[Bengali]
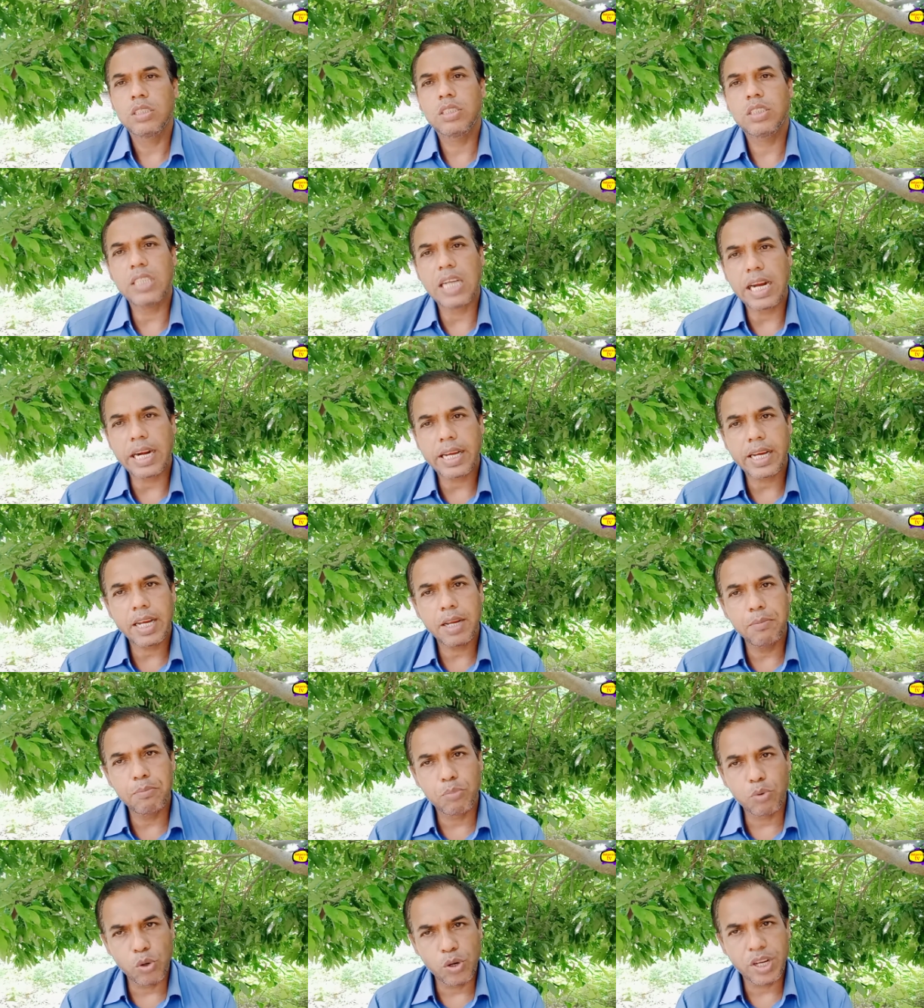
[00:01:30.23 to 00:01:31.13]
যারাই
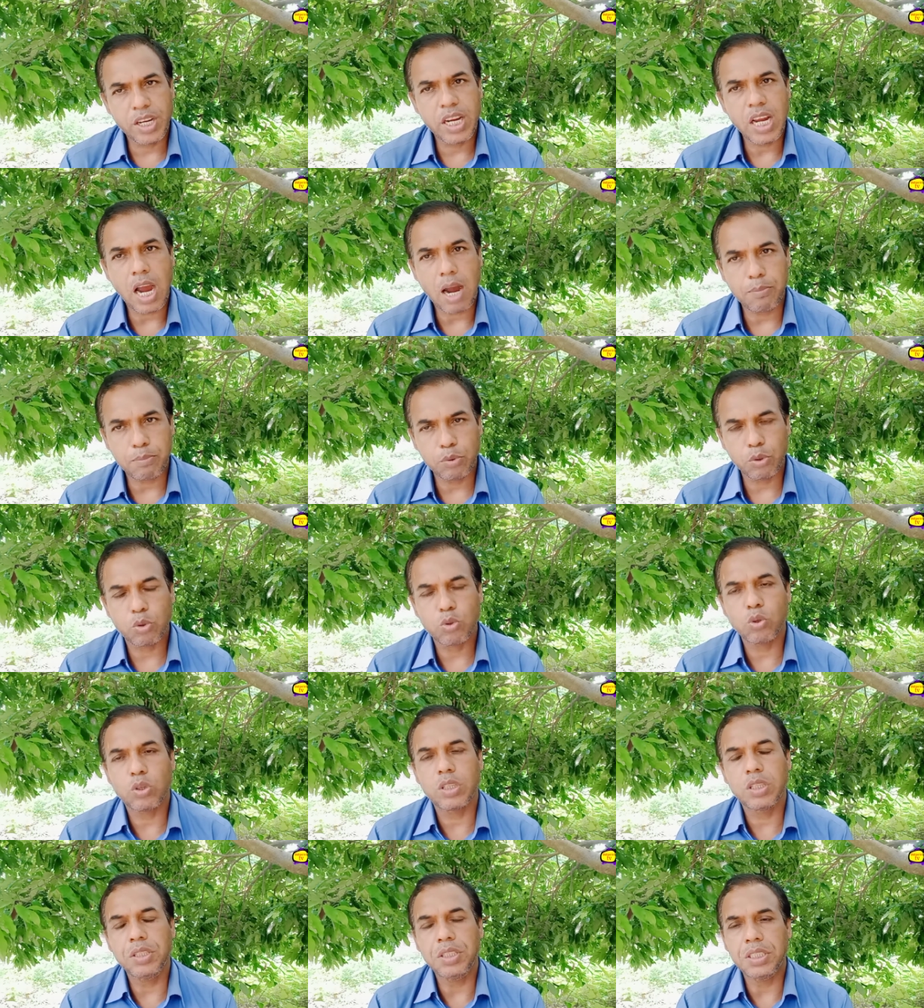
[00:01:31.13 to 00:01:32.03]
বইকে হাপন
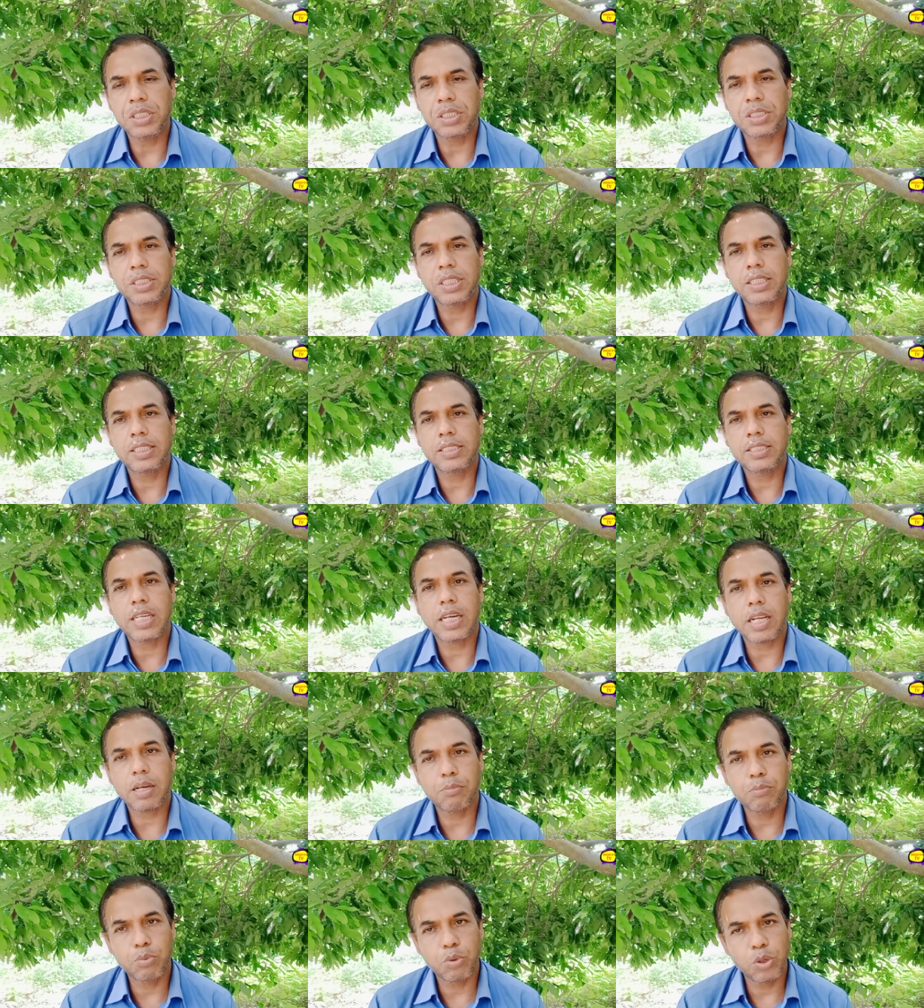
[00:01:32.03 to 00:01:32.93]
করে নিয়েছেন
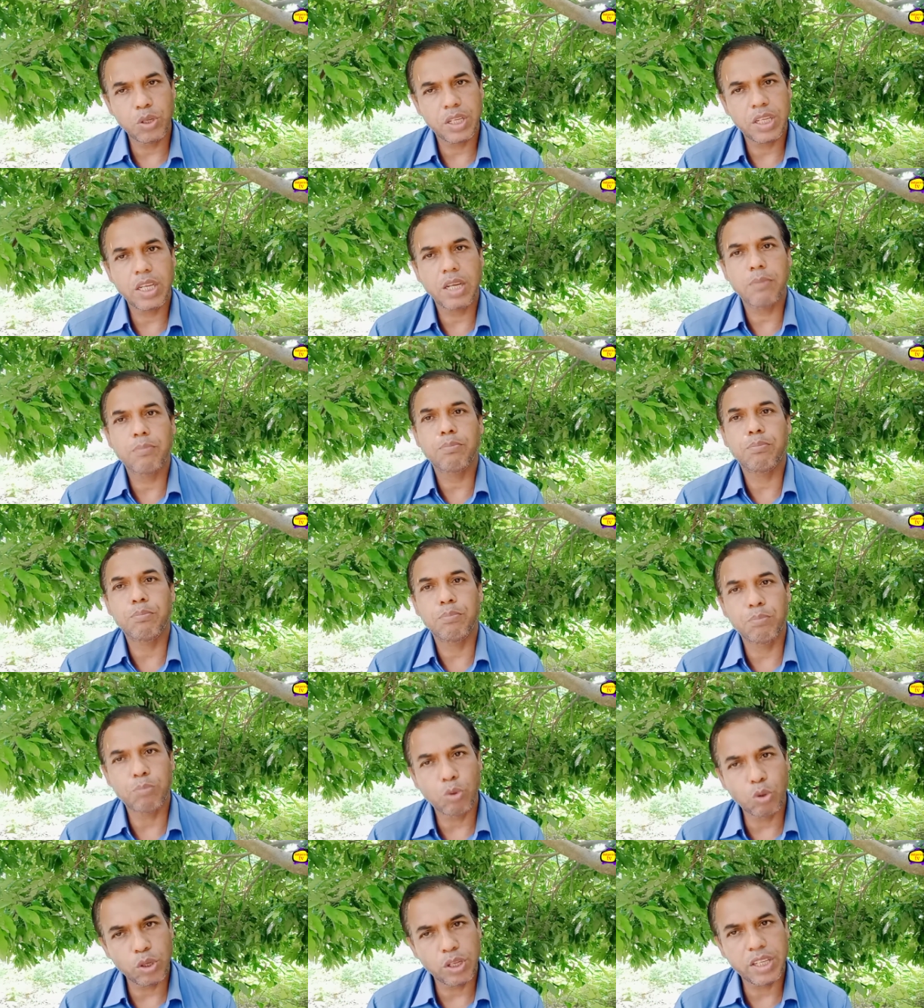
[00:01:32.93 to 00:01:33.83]
যারা বইকে
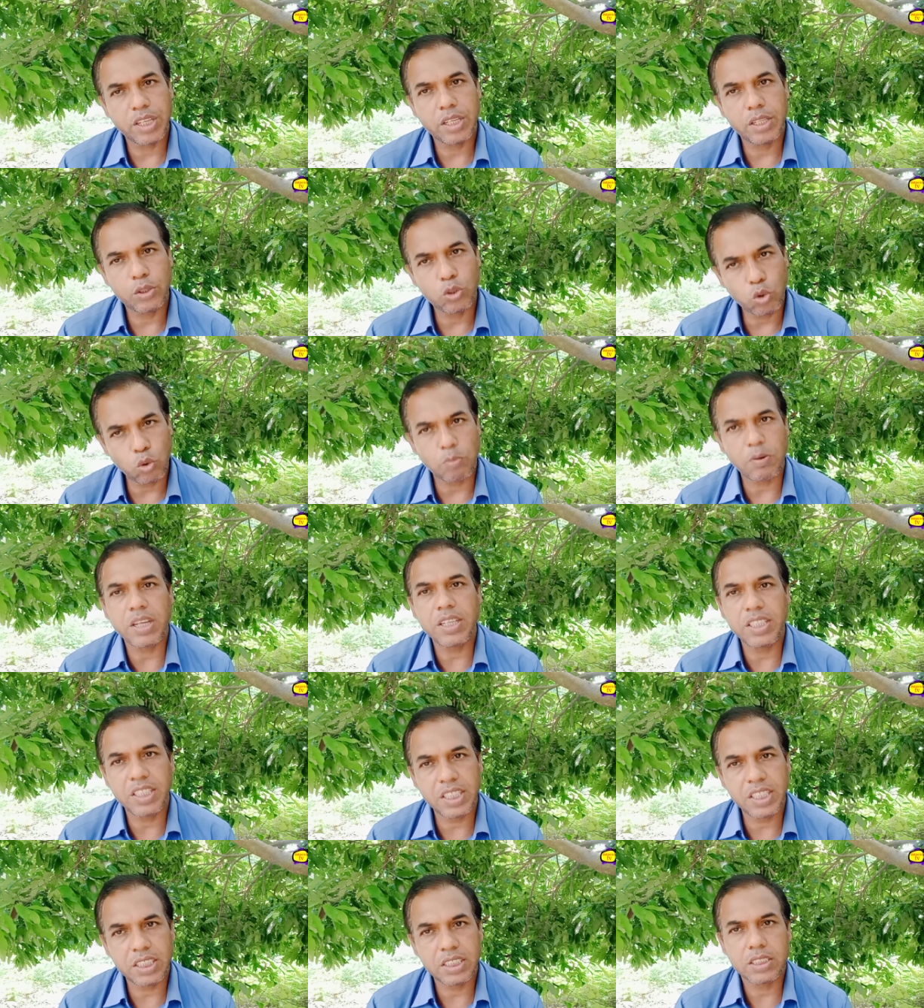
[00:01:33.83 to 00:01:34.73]
বই সময়
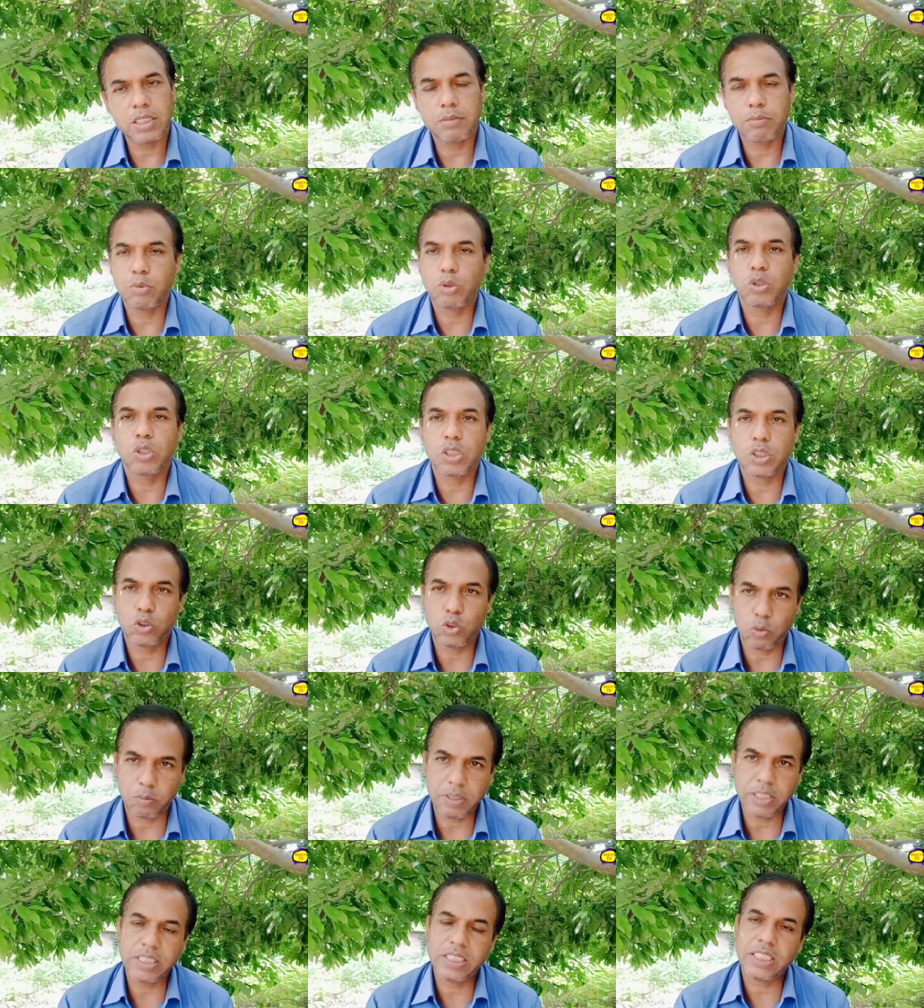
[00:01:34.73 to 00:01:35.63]
দিয়েছেন বইকে
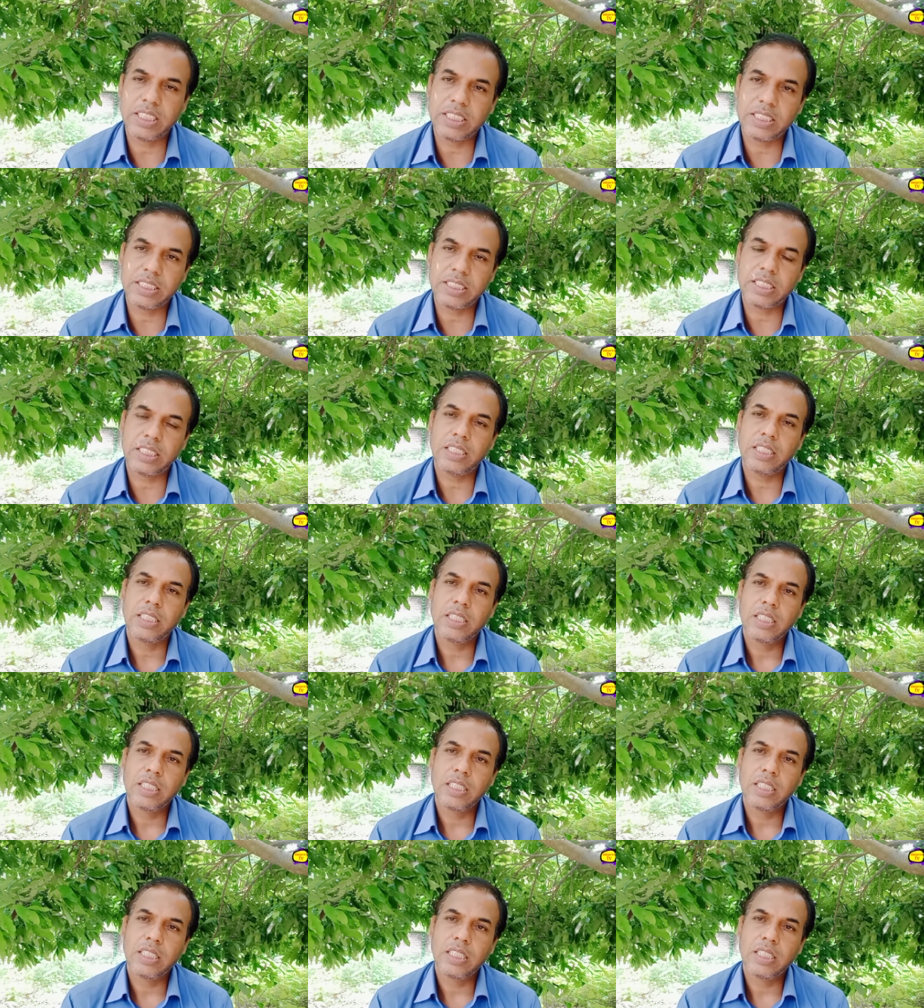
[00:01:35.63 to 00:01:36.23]
সময় দিয়েছেন